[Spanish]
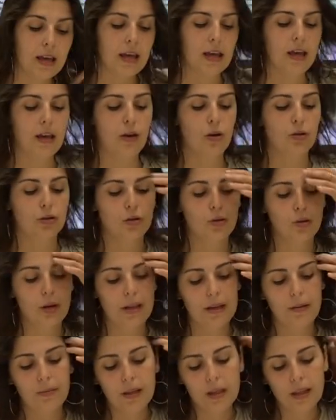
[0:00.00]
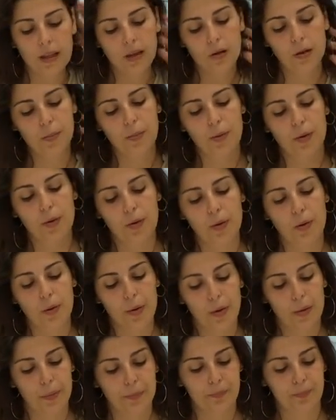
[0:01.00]
y os lo he dividido
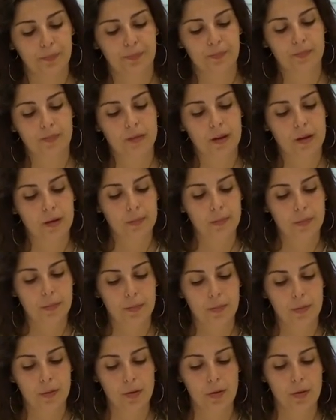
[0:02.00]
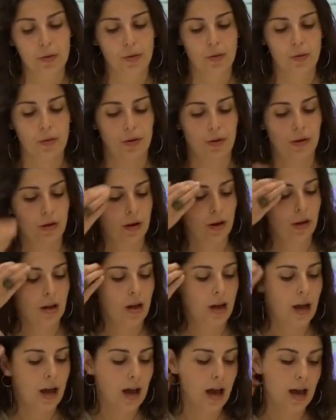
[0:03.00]
por, por
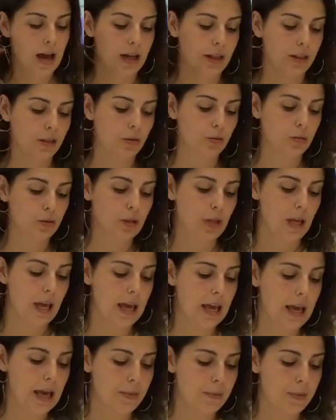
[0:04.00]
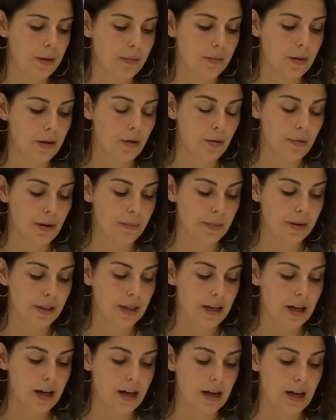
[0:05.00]
actos. Eh, primero va a
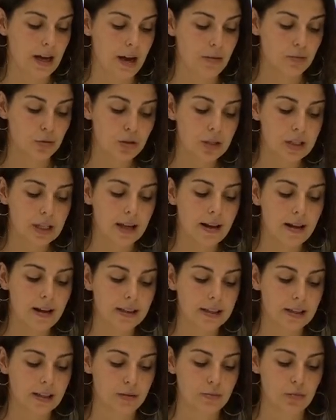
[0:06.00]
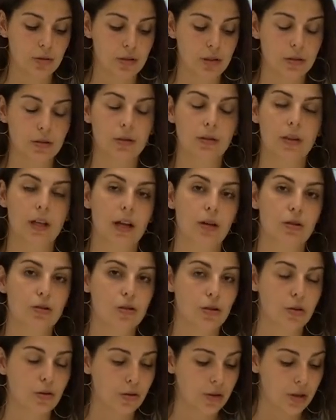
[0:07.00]
empezar la música, tenemos en total
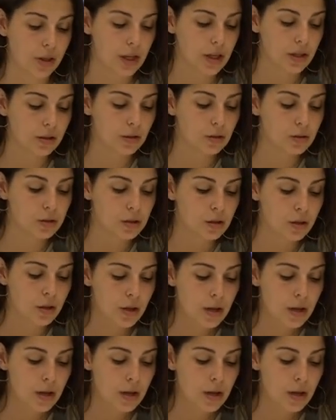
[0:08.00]
ocho conciertos.